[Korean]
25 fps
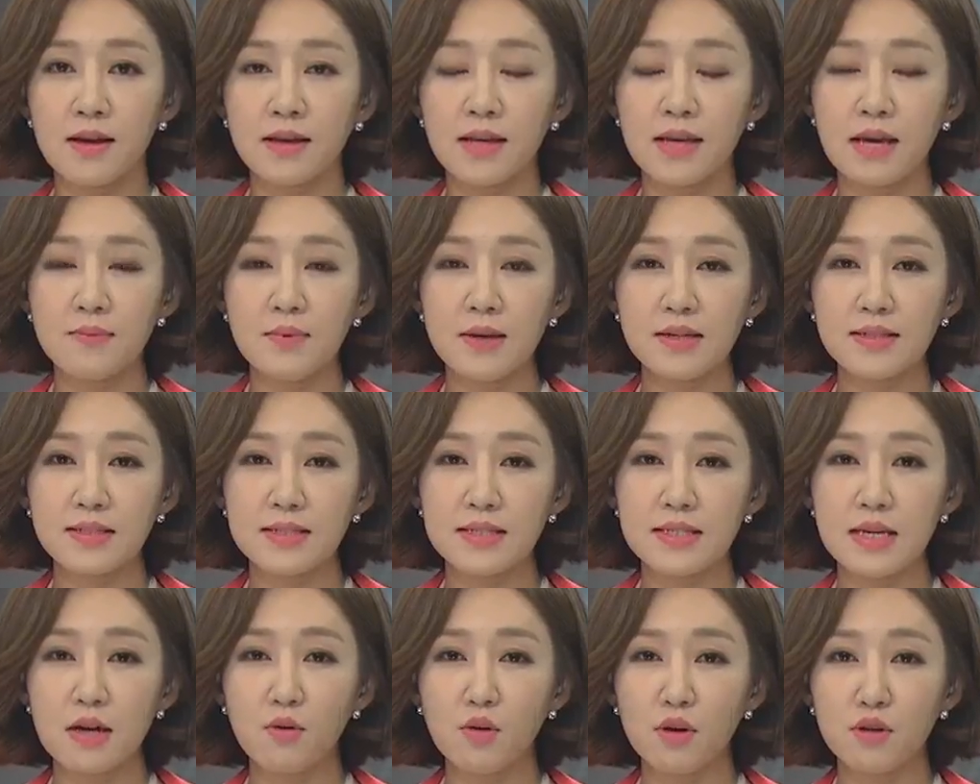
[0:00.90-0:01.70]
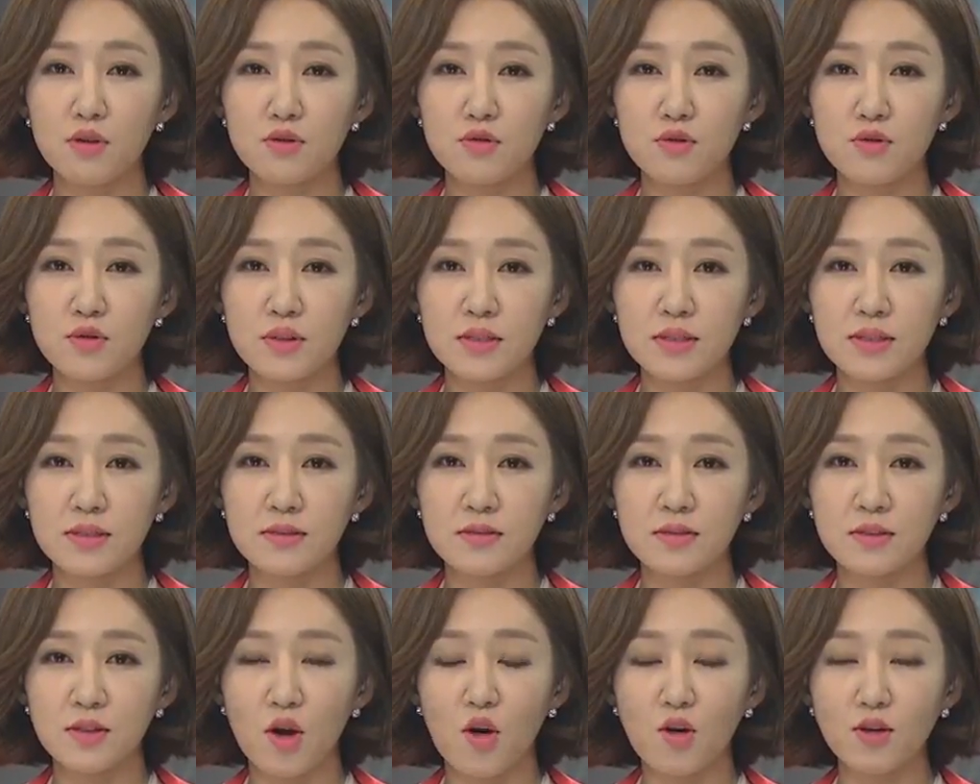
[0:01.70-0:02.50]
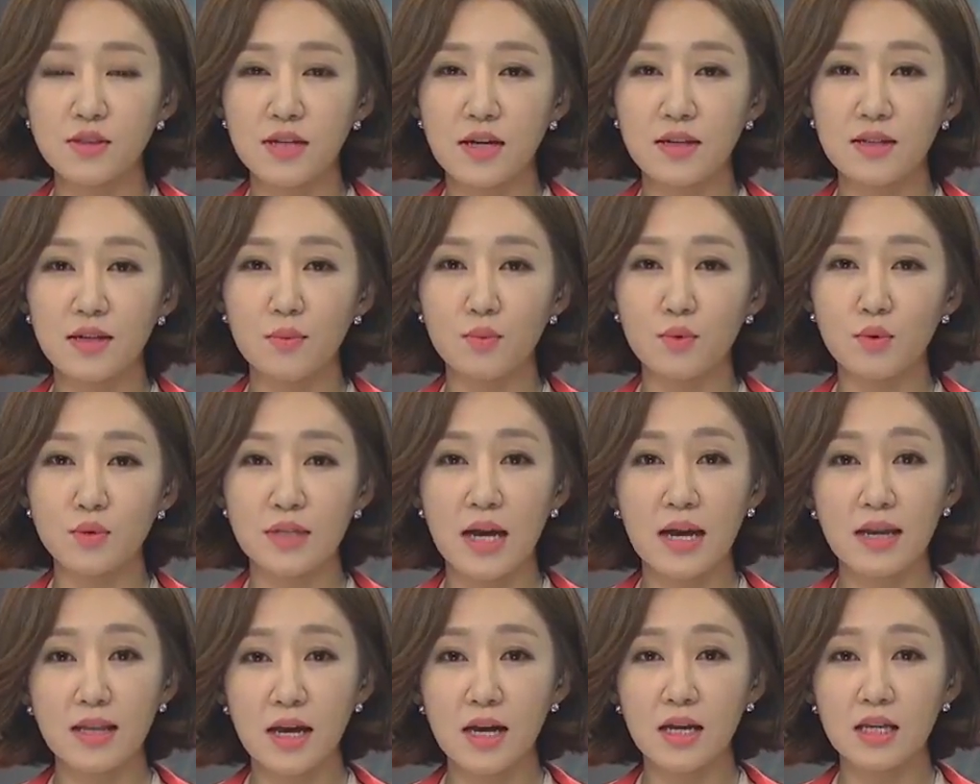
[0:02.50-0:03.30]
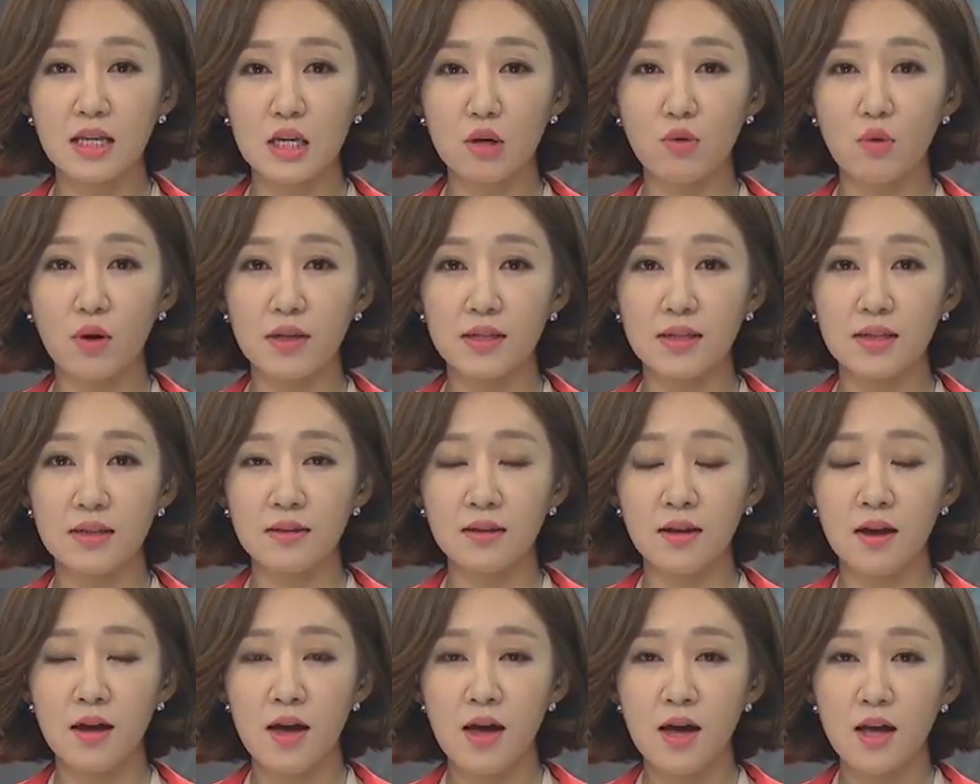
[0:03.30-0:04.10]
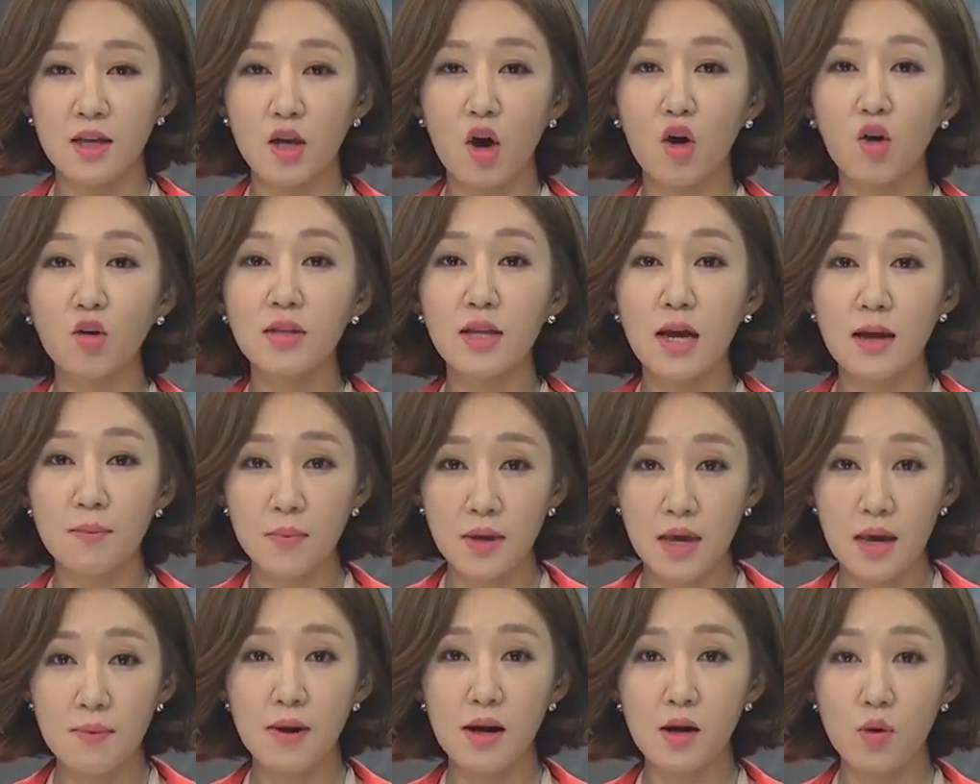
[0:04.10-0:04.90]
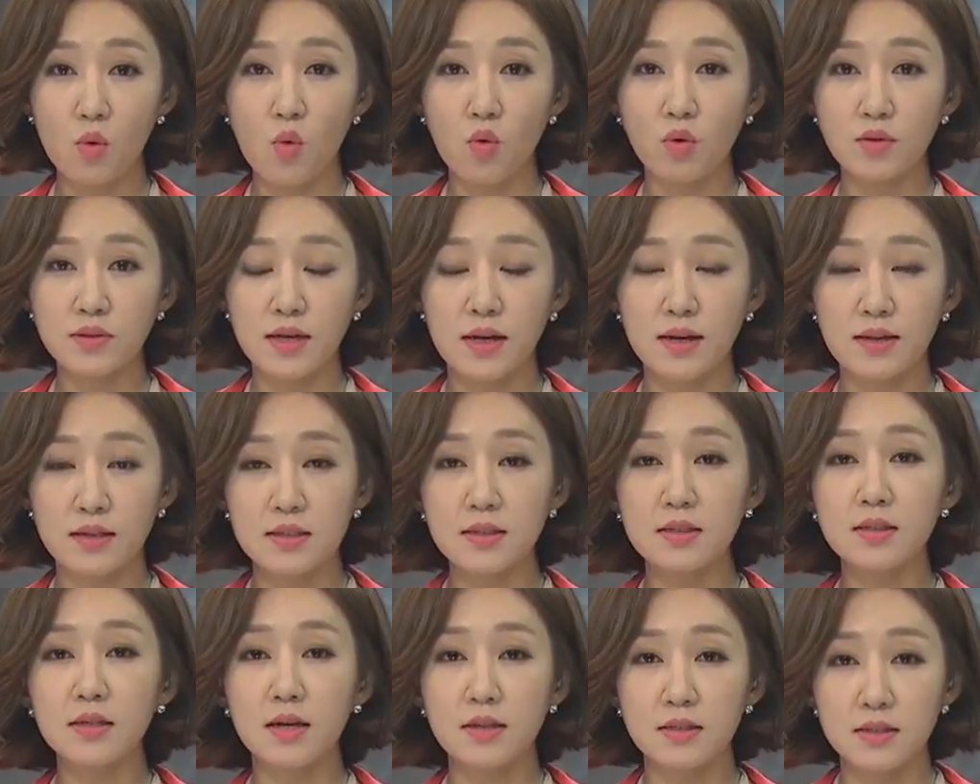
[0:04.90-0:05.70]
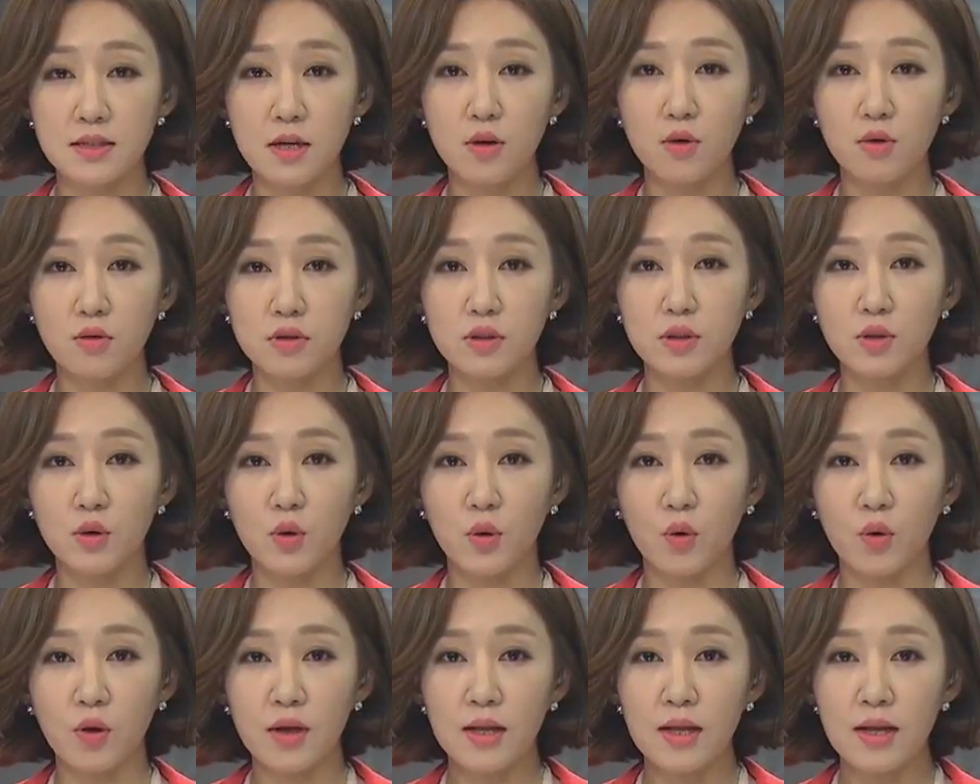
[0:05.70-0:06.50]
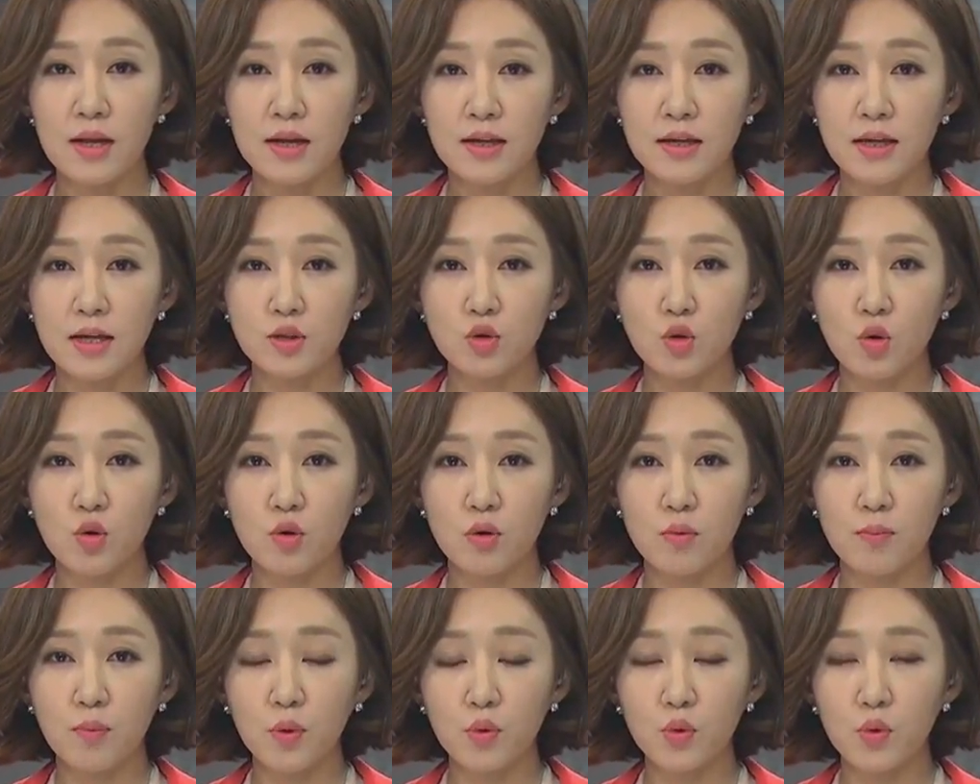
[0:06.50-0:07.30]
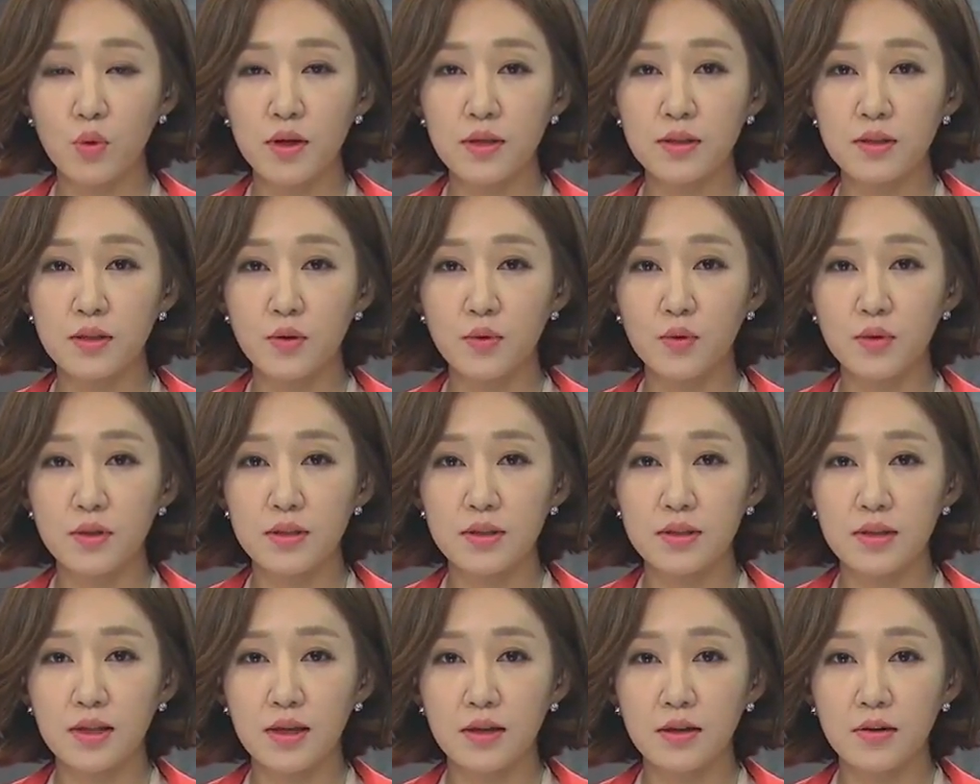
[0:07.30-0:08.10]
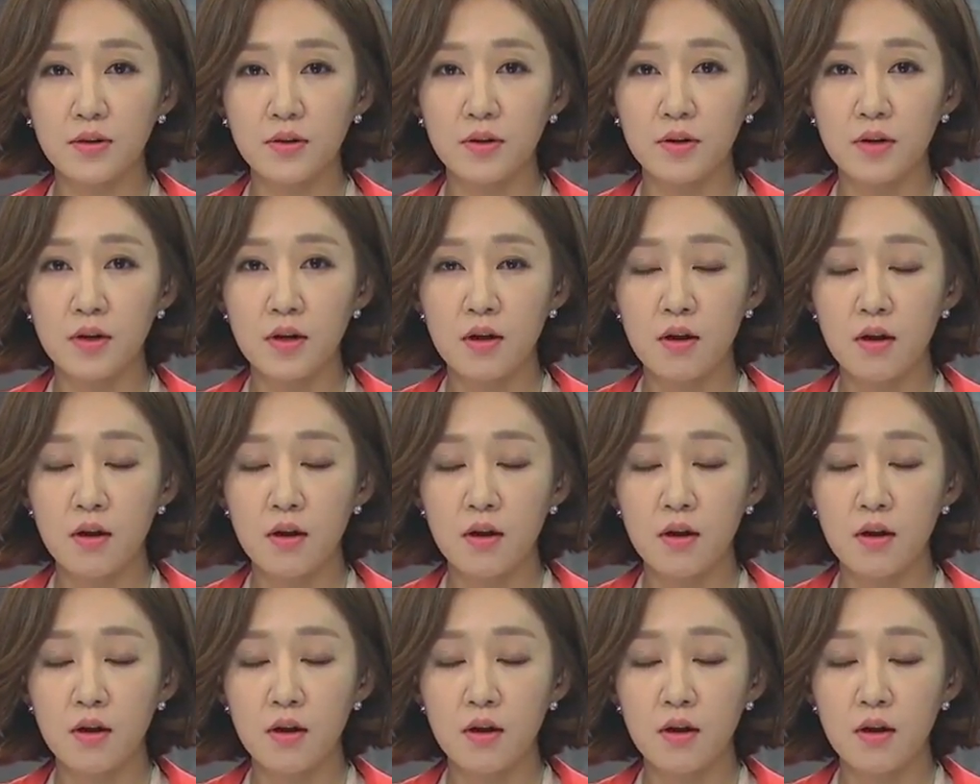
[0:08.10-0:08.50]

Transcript: KBS 창원뉴스는 경상남도 산하기관인 경남개발공사의 특혜 채용 의혹 계속 보도해드리고 있는데요.